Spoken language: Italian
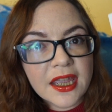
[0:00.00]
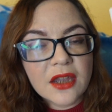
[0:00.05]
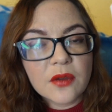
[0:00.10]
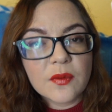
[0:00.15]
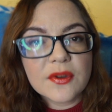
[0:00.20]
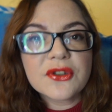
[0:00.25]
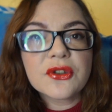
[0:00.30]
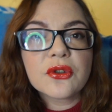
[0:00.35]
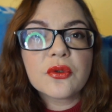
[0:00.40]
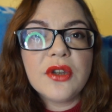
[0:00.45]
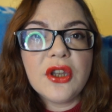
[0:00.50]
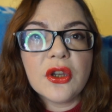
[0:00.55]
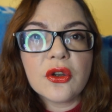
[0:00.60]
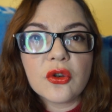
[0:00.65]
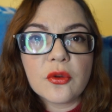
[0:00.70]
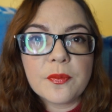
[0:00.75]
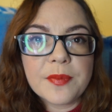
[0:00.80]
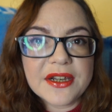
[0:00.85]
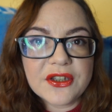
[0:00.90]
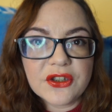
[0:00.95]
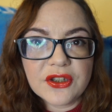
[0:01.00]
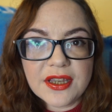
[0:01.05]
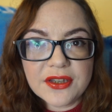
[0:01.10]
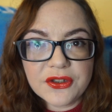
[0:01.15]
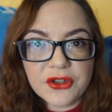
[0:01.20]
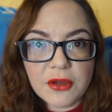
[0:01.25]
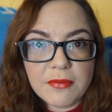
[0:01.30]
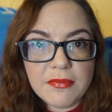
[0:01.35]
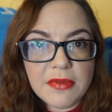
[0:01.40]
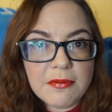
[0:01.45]
Questo qui io l'ho preso
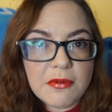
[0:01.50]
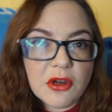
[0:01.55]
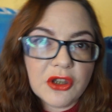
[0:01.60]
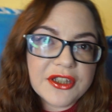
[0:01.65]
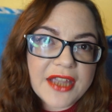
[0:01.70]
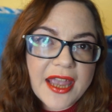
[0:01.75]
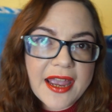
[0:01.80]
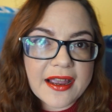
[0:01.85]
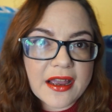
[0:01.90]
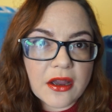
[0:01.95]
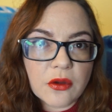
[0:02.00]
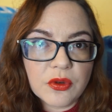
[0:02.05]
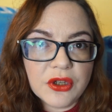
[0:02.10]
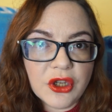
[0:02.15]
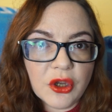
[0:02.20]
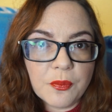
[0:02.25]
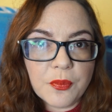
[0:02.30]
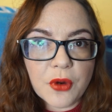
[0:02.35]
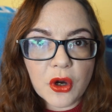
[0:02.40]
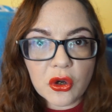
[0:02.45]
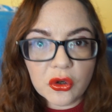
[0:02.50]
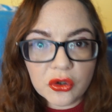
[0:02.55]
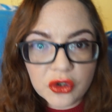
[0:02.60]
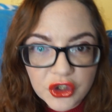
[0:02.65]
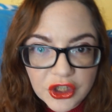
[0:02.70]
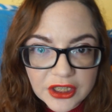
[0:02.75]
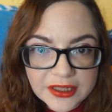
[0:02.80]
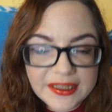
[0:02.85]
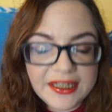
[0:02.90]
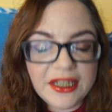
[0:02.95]
adesso in biblioteca, quindi un po'
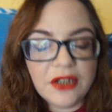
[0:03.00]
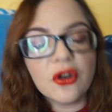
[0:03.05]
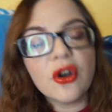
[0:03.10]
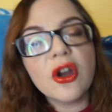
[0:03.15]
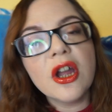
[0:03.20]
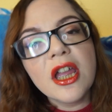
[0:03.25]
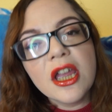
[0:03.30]
conciatino,